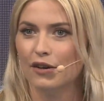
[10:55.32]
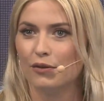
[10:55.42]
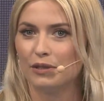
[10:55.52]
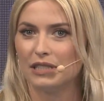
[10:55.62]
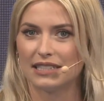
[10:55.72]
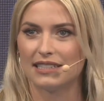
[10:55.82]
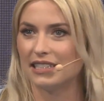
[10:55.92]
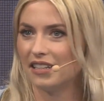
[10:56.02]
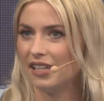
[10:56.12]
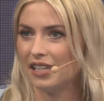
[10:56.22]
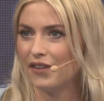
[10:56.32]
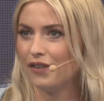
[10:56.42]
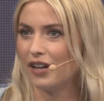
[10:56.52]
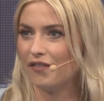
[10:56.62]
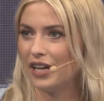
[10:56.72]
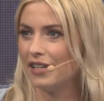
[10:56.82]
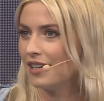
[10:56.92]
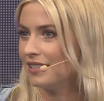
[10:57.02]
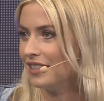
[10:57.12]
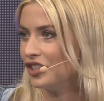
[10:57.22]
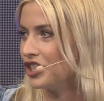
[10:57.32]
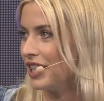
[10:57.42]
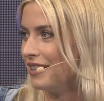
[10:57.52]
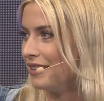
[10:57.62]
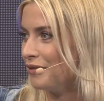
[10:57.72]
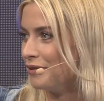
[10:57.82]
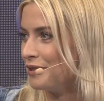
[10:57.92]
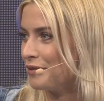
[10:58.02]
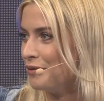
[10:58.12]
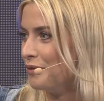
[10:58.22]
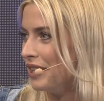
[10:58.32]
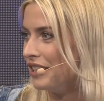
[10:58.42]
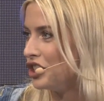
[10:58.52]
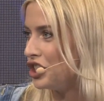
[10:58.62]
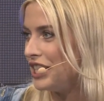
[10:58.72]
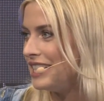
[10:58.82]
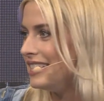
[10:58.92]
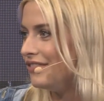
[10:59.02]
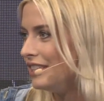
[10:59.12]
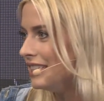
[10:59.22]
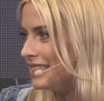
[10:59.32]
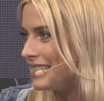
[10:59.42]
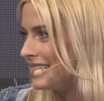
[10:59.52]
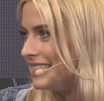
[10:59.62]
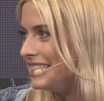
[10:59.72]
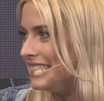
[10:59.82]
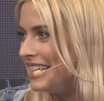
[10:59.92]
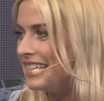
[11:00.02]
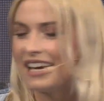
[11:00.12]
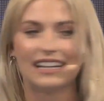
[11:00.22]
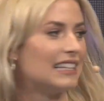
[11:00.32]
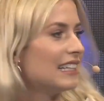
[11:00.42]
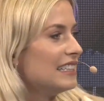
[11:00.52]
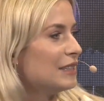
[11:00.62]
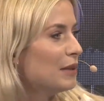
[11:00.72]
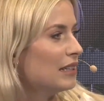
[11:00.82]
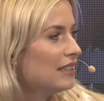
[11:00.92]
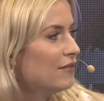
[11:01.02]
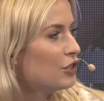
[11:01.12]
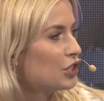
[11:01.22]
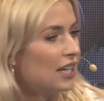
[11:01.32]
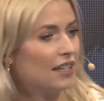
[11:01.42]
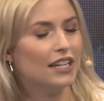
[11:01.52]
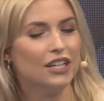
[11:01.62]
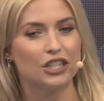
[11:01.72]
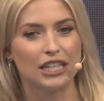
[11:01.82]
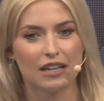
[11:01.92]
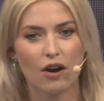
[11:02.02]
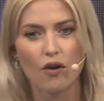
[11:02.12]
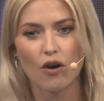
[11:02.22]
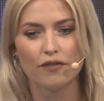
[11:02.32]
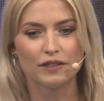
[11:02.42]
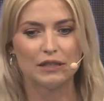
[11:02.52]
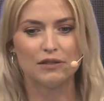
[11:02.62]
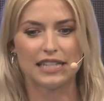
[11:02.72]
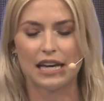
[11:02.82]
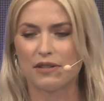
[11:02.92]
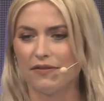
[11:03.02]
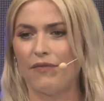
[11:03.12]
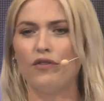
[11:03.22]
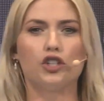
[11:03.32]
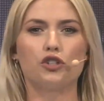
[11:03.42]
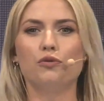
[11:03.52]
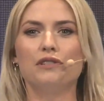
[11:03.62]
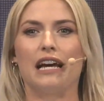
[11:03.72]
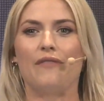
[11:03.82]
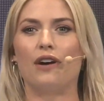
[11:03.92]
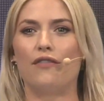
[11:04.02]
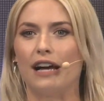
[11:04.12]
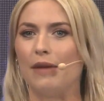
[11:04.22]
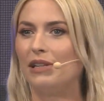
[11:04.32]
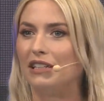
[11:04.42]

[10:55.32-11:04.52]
und das ist dann halt einfach an Weihnachten entstanden und so entstehen die wildesten Ideen eigentlich immer. Ne? Wir sch schicken auch oft hin und her oder wenn wir shooten, haben wir auf einmal